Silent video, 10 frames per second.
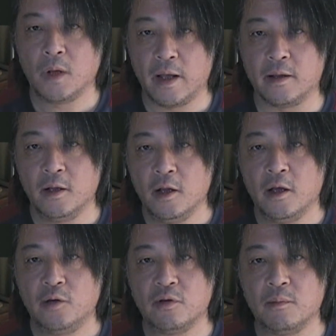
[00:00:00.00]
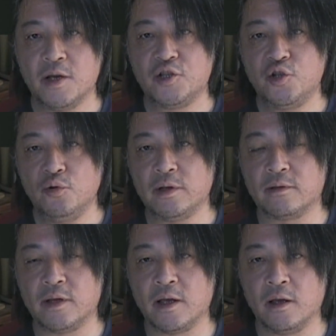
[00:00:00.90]
はいえっとですねまあ、一応で
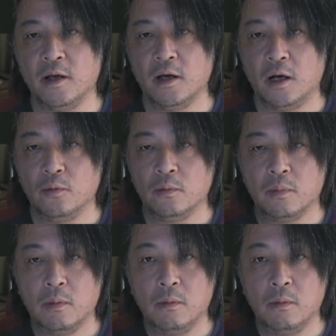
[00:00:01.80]
すねあの、